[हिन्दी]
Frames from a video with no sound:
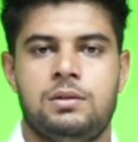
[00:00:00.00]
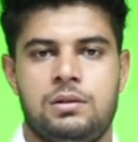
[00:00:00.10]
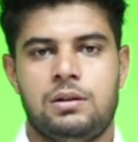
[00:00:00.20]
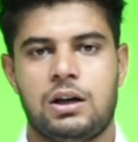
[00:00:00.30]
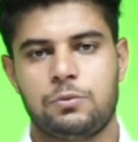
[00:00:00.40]

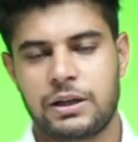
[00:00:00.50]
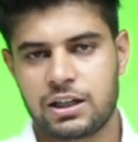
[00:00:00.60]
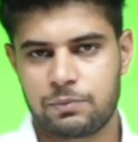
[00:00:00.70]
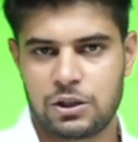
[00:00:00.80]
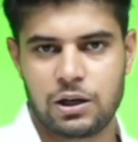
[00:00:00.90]
हाँ तो प्यारे
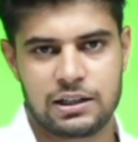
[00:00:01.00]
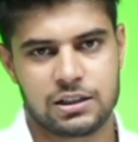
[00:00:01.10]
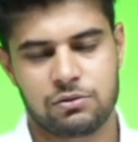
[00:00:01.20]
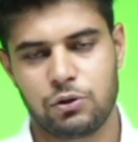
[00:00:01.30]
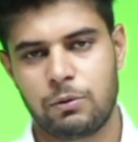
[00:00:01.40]
कप्तानों आज के
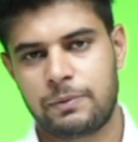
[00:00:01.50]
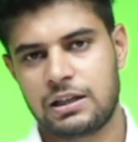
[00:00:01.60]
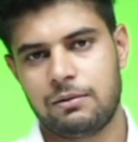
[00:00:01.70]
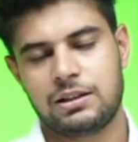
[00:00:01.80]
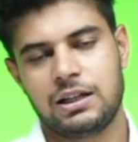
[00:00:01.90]
स्टूडियो में अपन क्या
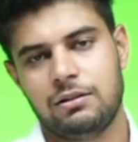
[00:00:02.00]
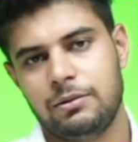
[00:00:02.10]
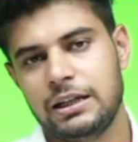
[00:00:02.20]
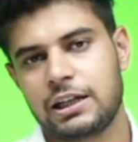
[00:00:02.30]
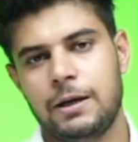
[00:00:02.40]
बताने वाले
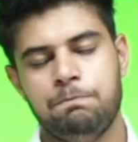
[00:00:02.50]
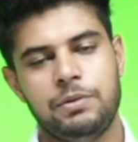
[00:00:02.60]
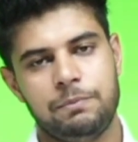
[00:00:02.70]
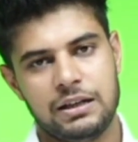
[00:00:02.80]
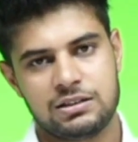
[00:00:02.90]
भैया कि एम
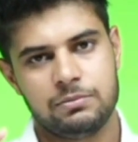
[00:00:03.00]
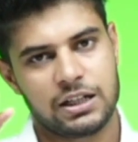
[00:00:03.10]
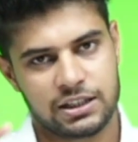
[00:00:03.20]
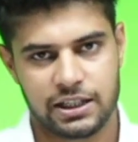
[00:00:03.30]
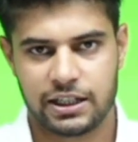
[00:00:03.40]
पीएससी में
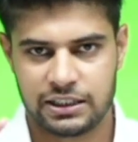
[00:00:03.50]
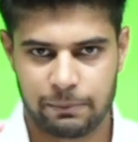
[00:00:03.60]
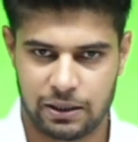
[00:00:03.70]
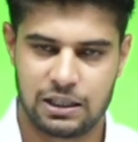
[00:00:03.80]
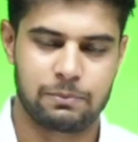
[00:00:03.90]
कितने घंटे
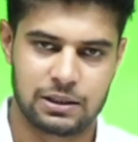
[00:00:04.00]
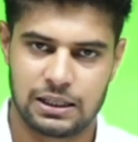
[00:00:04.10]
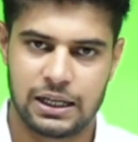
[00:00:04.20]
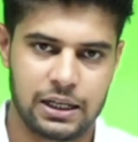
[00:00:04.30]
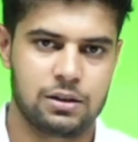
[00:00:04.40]
पढ़ना पड़ता
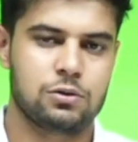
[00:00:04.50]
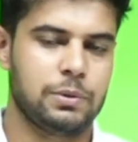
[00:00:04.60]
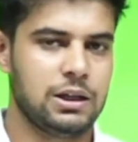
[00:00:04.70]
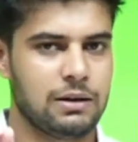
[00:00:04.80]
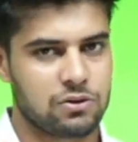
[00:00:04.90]
है तो
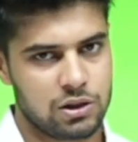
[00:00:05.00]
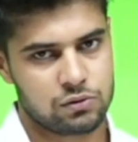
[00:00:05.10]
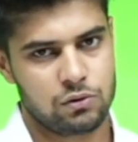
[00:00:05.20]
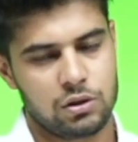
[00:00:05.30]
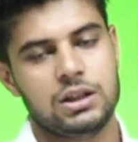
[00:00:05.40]
पहली बात तो ये
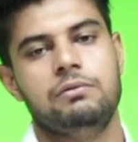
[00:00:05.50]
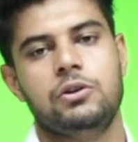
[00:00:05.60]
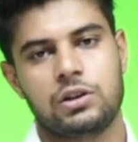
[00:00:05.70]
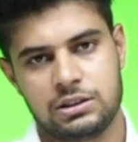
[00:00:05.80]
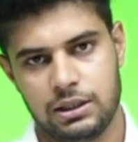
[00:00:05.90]
सुन लो कि ये वीडियो
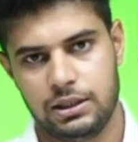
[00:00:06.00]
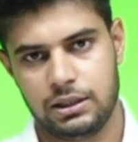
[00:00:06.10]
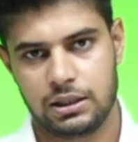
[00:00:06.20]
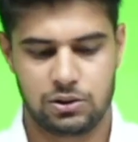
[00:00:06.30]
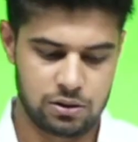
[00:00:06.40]
किसके लिए
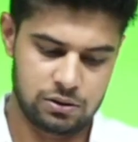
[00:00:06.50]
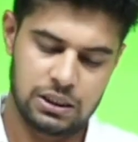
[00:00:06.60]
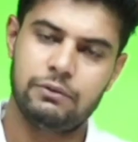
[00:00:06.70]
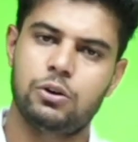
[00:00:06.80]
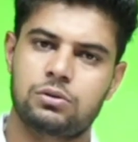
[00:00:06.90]
है जो ये
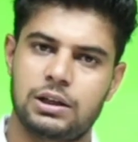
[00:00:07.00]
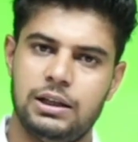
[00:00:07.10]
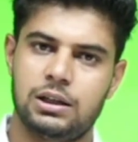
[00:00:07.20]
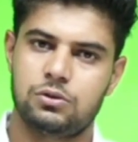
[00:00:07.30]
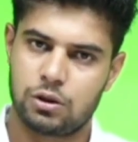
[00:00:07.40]
वीडियो उसके लिए
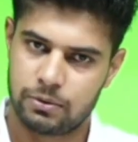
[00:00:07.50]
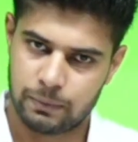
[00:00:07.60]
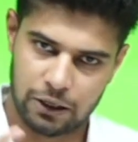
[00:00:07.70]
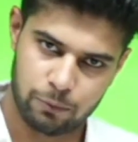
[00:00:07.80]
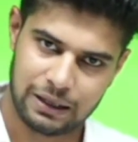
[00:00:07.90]
है जो अभी
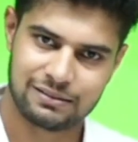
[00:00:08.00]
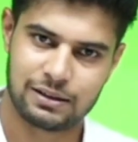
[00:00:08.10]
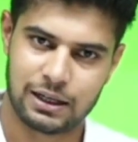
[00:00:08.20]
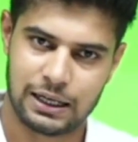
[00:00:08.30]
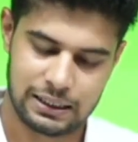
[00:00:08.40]
बारहवीं पास कर
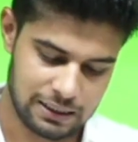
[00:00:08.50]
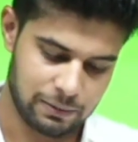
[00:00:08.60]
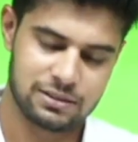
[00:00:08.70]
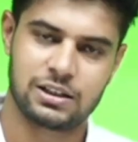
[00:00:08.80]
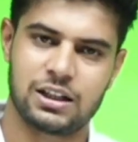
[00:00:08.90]
खाया है या
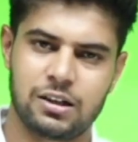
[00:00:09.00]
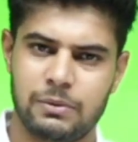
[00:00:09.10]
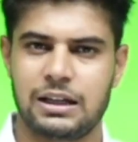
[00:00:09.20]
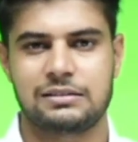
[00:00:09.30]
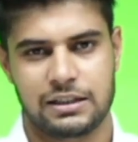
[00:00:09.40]
फर्स्ट ईयर में
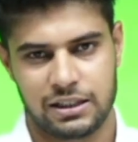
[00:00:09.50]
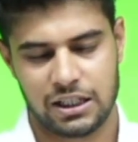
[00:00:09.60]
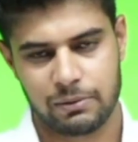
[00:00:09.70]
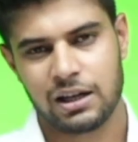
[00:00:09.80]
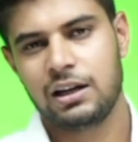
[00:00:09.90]
या सेकंड ईयर
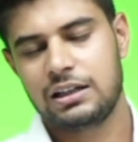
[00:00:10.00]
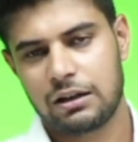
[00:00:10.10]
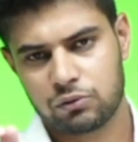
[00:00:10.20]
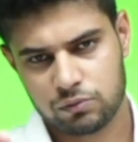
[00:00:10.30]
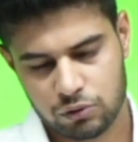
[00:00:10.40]
में या
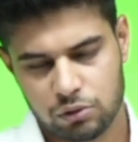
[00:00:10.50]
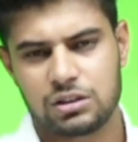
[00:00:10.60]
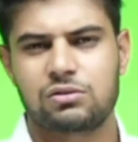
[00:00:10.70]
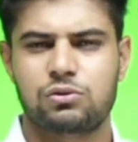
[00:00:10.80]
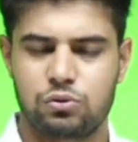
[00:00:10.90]
उसको
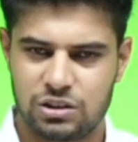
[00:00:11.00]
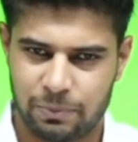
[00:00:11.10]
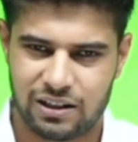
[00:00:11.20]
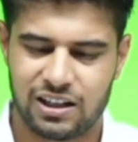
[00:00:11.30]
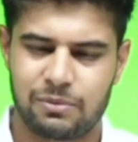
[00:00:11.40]
जिसको सूझनी पड़
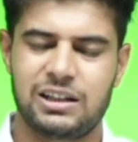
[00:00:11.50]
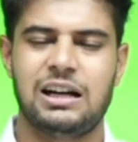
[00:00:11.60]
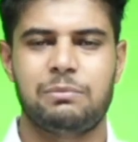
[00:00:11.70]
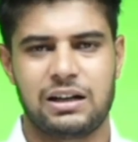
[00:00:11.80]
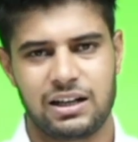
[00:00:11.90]
रही है कि भैया हम
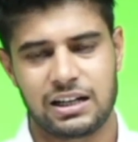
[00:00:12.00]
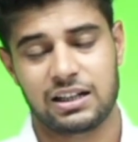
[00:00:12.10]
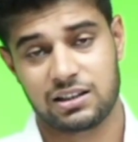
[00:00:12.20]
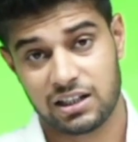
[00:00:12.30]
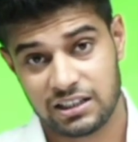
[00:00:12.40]
करेगा
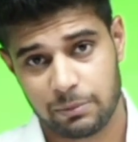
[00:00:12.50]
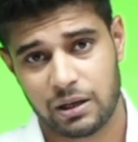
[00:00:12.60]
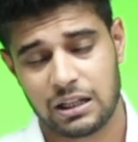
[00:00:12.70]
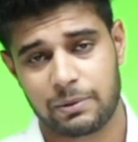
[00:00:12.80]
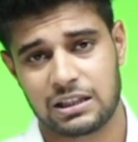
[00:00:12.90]
कितने घंटे
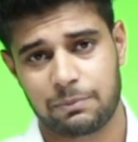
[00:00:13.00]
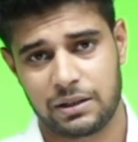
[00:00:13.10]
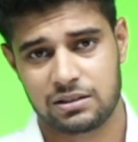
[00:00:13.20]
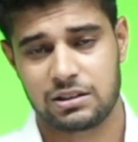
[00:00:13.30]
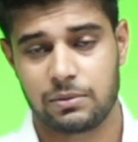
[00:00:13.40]
पढ़ना पड़ता
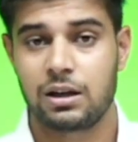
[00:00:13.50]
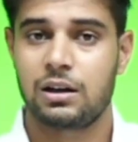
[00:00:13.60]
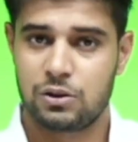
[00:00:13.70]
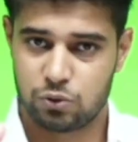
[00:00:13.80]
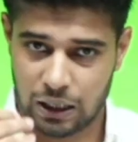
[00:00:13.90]
पीएससी में
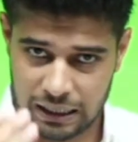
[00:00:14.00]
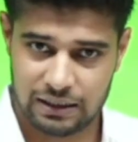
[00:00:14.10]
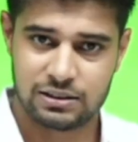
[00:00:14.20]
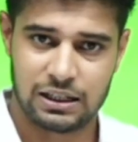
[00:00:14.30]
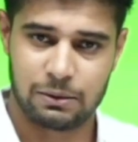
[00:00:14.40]
जो आना
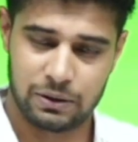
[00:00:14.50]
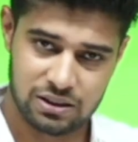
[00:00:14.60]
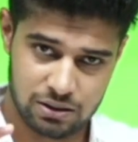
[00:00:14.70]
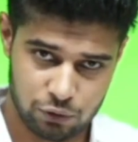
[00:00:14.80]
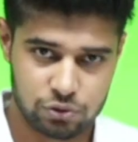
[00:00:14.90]
चाह रहा है
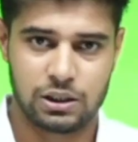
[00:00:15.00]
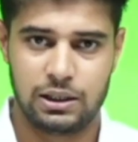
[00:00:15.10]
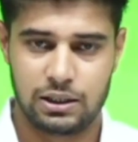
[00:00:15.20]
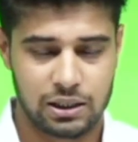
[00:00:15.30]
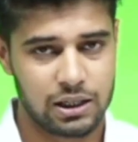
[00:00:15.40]
पी में उसके
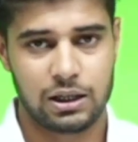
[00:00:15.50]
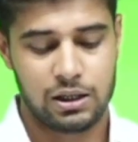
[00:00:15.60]
लिए ठीक है